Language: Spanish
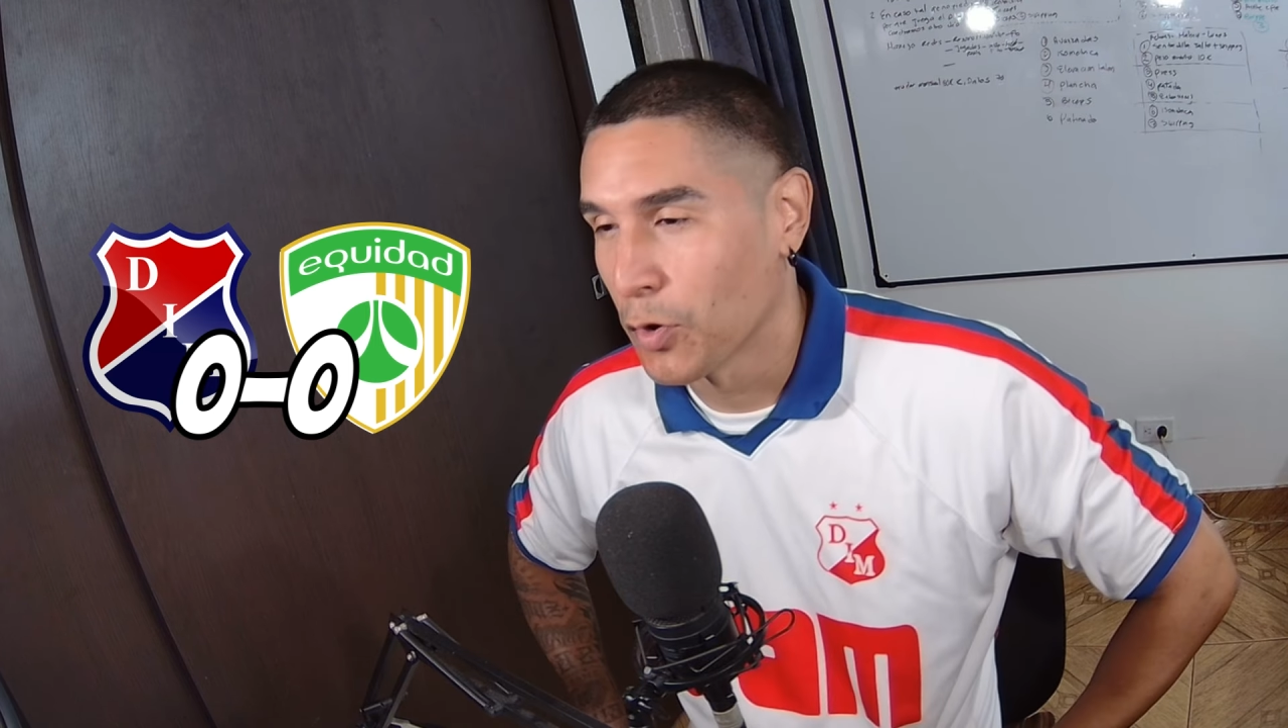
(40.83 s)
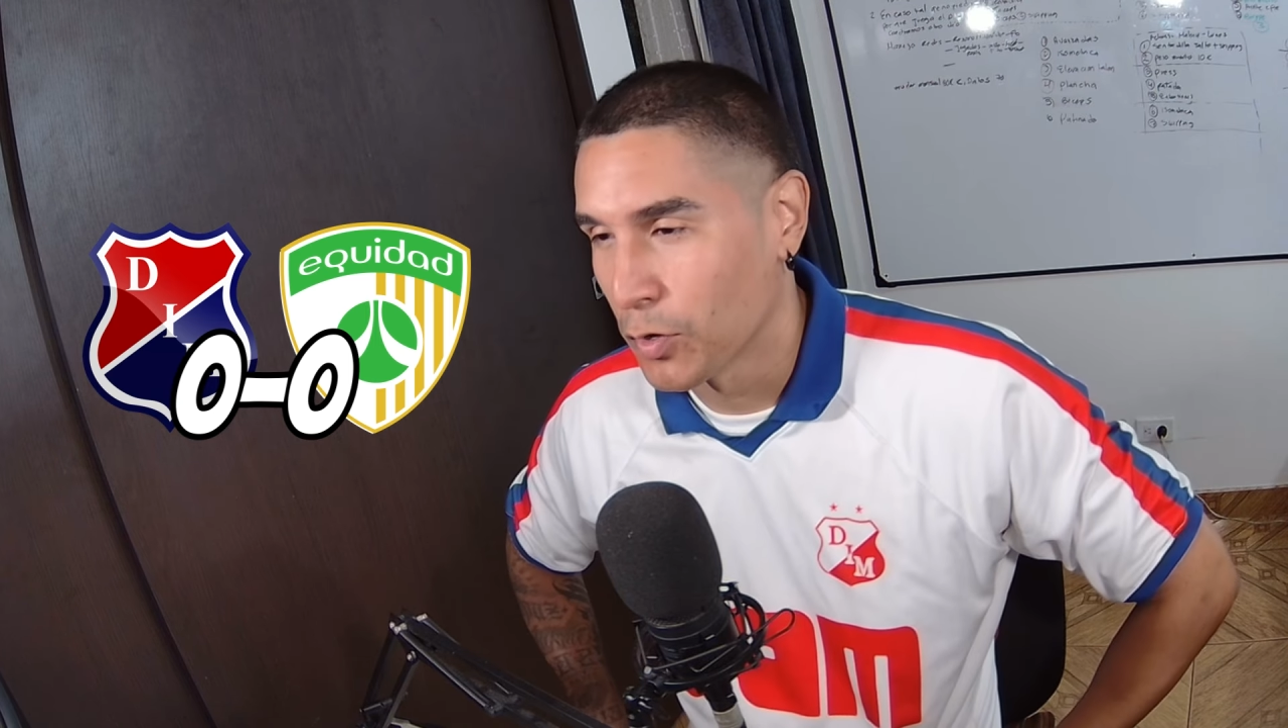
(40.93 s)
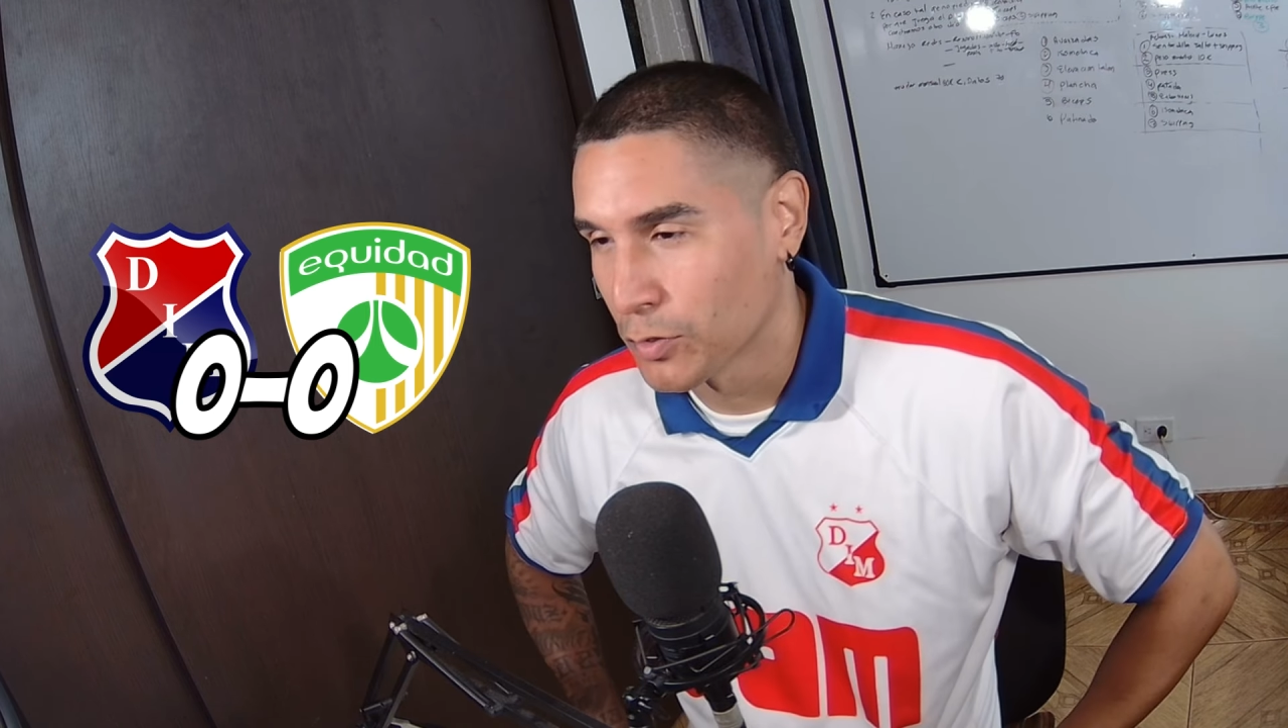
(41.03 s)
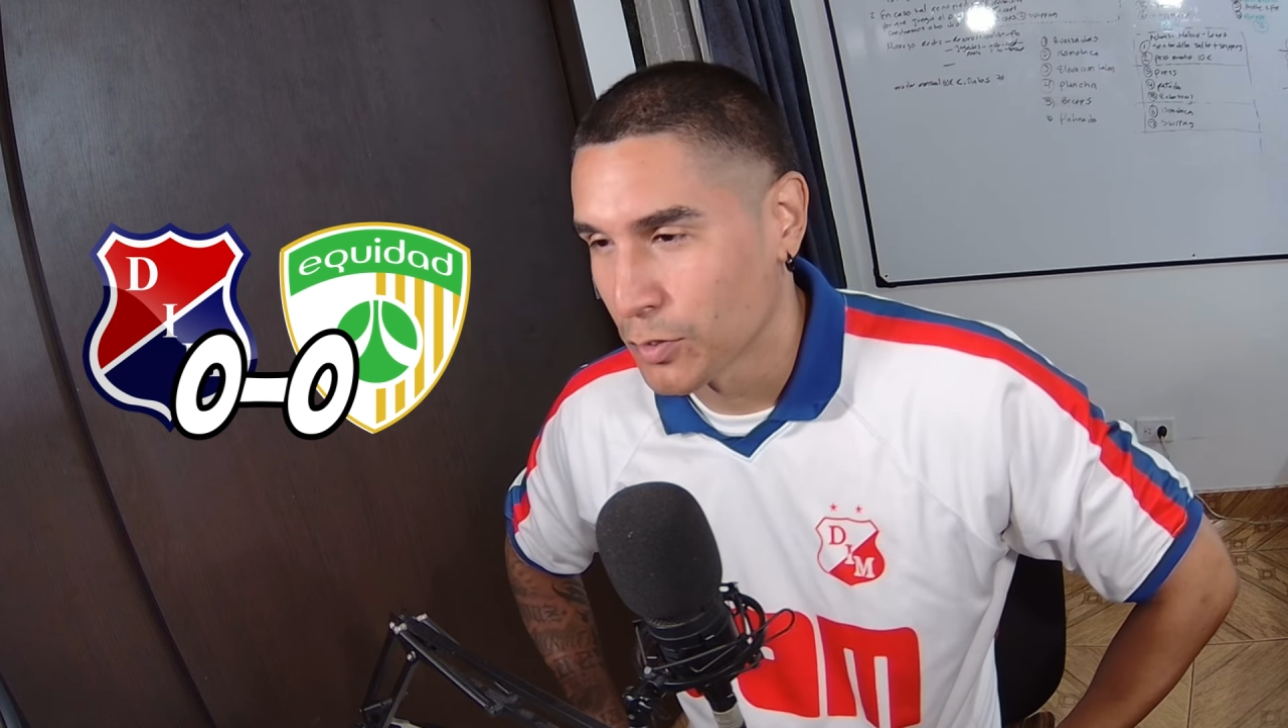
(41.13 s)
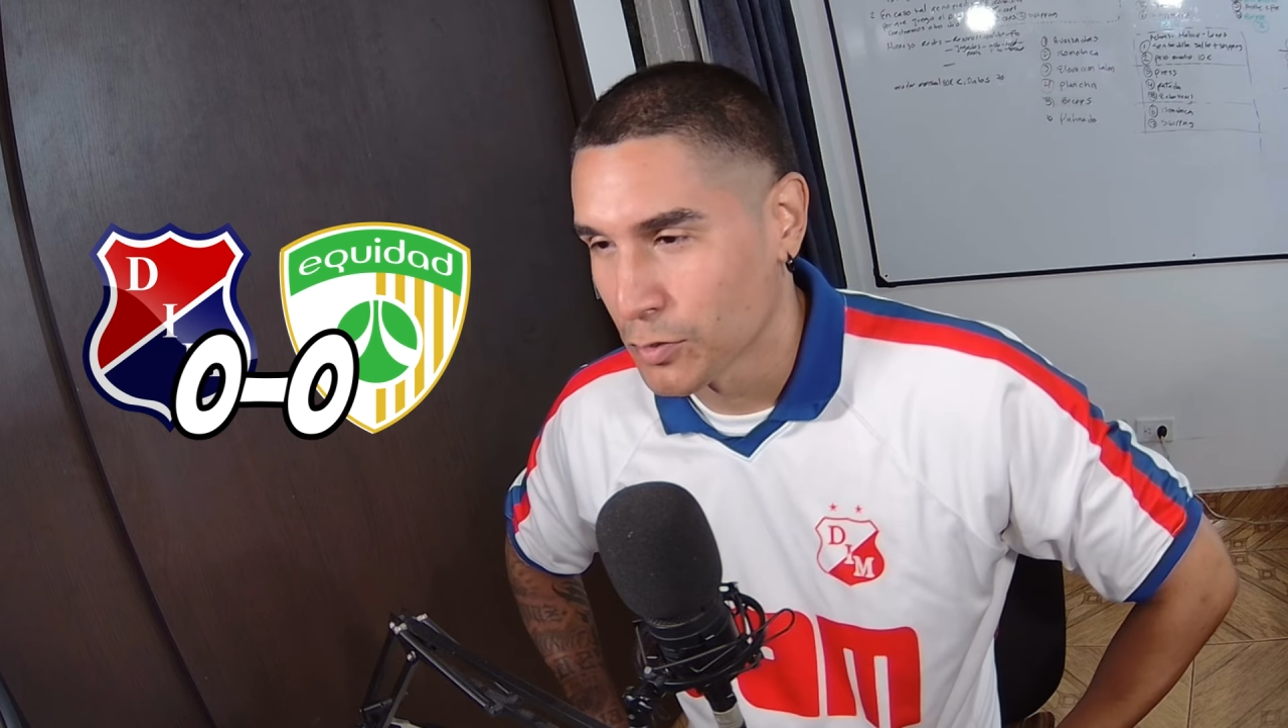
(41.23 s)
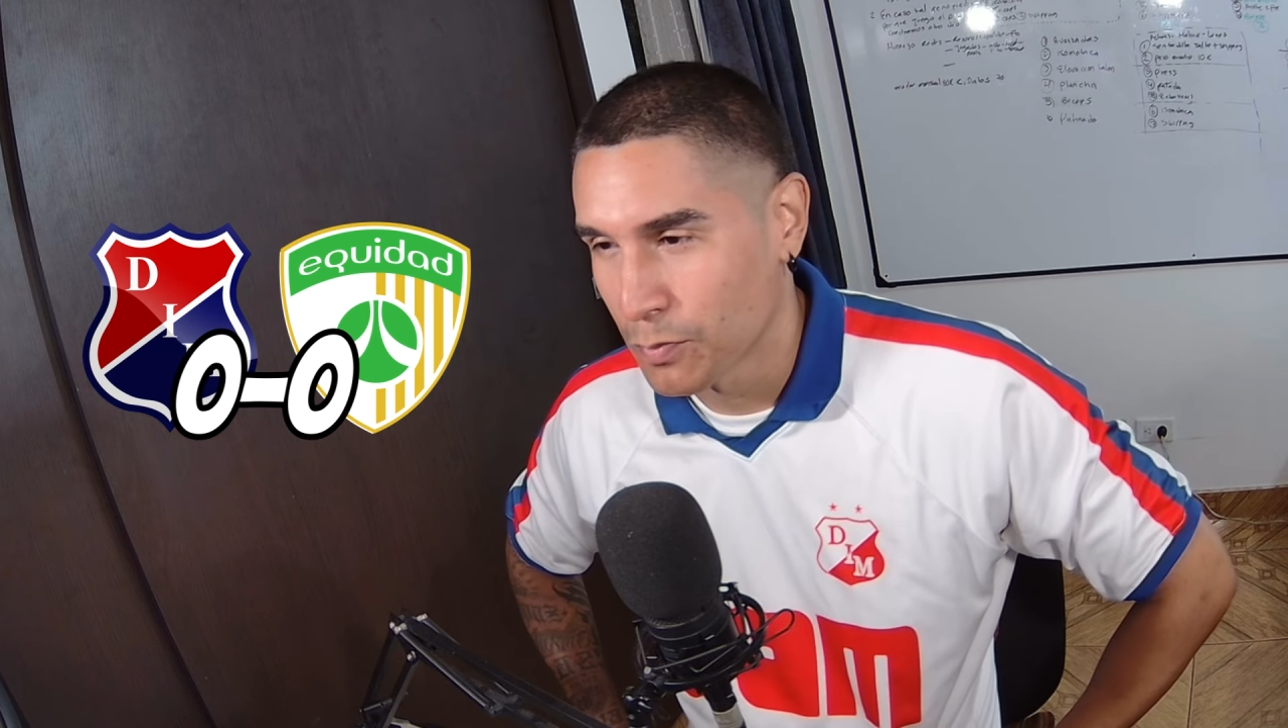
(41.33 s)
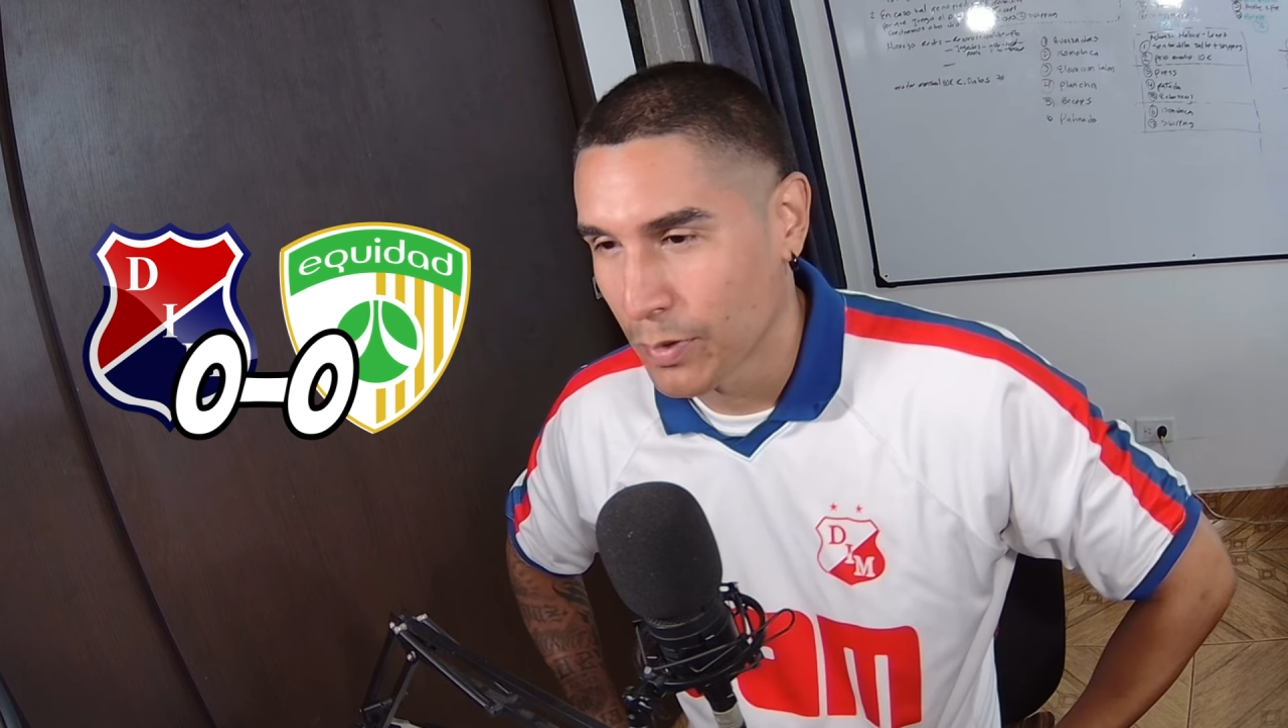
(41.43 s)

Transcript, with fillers: nosotros,